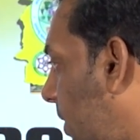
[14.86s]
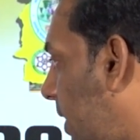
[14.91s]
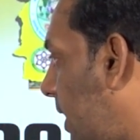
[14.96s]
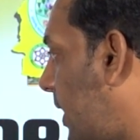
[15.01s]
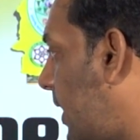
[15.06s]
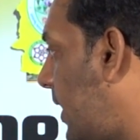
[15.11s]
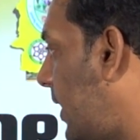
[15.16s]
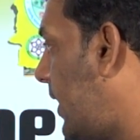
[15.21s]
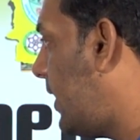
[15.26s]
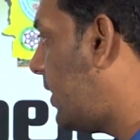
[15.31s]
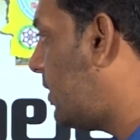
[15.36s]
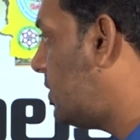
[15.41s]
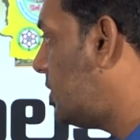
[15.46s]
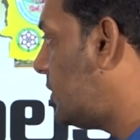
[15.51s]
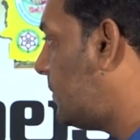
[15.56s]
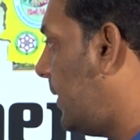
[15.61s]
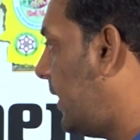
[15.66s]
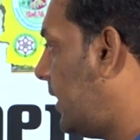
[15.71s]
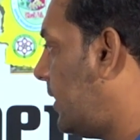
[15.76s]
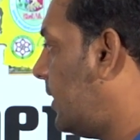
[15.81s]
ముగియగానే
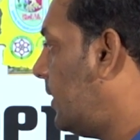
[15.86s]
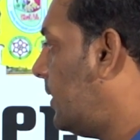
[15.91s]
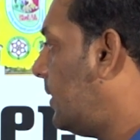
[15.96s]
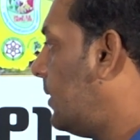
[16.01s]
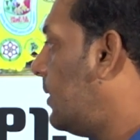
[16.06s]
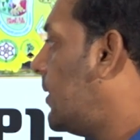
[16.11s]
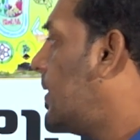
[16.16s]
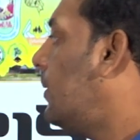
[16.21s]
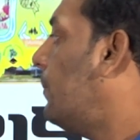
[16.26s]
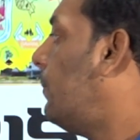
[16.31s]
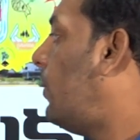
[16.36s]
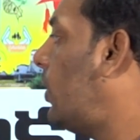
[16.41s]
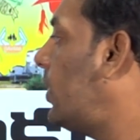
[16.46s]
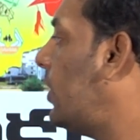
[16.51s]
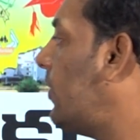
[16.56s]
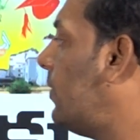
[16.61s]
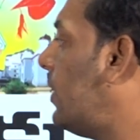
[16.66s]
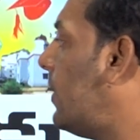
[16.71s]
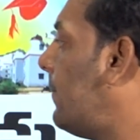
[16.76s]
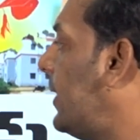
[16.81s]
అనౌన్స్మెంట్
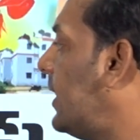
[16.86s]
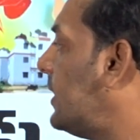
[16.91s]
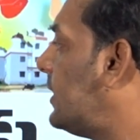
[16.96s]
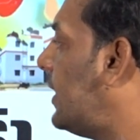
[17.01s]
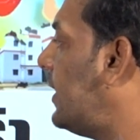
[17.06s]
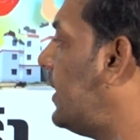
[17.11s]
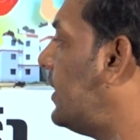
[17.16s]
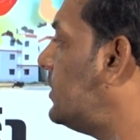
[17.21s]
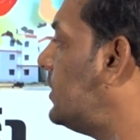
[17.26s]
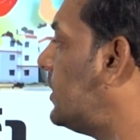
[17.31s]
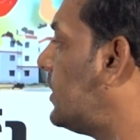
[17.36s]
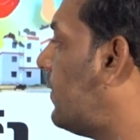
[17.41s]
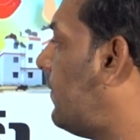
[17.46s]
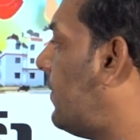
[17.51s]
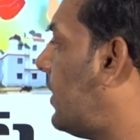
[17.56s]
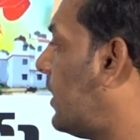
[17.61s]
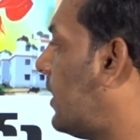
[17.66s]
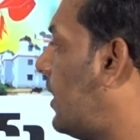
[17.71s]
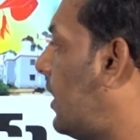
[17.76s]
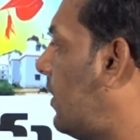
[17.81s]
పోటీ ఉన్న మిగతా
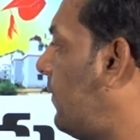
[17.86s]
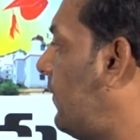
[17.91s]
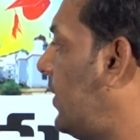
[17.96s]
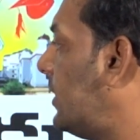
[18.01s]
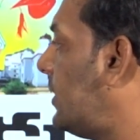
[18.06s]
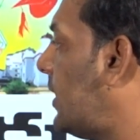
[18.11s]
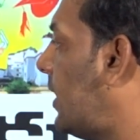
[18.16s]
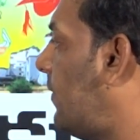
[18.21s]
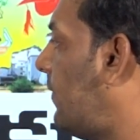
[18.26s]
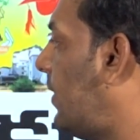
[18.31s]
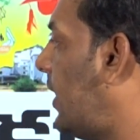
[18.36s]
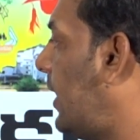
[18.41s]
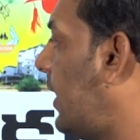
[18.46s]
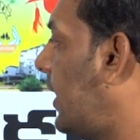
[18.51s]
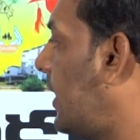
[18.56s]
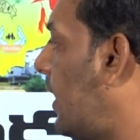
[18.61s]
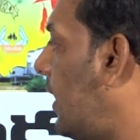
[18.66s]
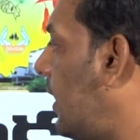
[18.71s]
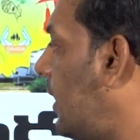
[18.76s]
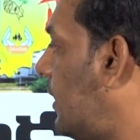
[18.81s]
నియోజకవర్గాల్లో విడతల
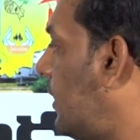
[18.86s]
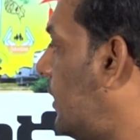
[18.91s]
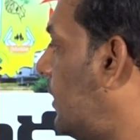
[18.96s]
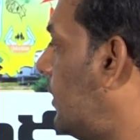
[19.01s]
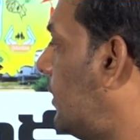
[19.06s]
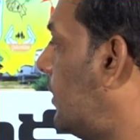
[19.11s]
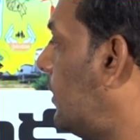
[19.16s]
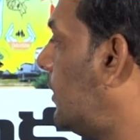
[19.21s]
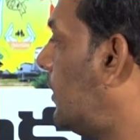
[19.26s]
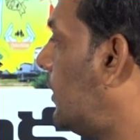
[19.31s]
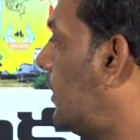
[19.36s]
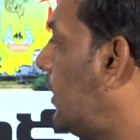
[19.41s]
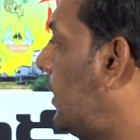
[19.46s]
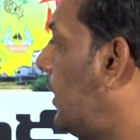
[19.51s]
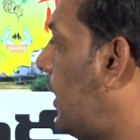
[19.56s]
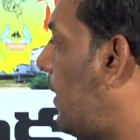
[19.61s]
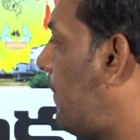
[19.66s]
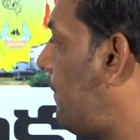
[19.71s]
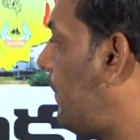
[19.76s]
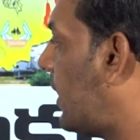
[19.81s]
వారీగా
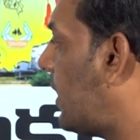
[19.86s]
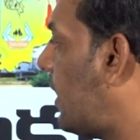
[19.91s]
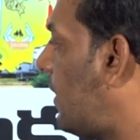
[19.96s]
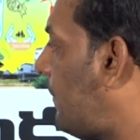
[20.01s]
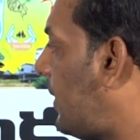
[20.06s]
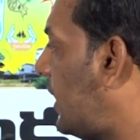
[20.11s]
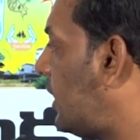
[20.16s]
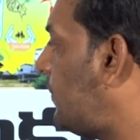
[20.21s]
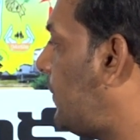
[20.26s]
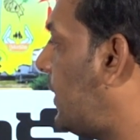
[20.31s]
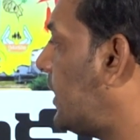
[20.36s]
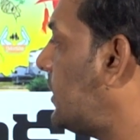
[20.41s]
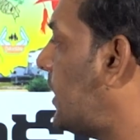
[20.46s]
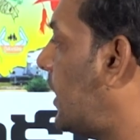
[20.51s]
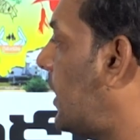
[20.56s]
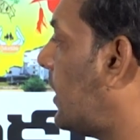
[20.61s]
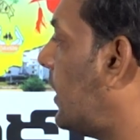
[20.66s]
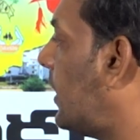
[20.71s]
ఎంపిక ప్రతిపక్షాల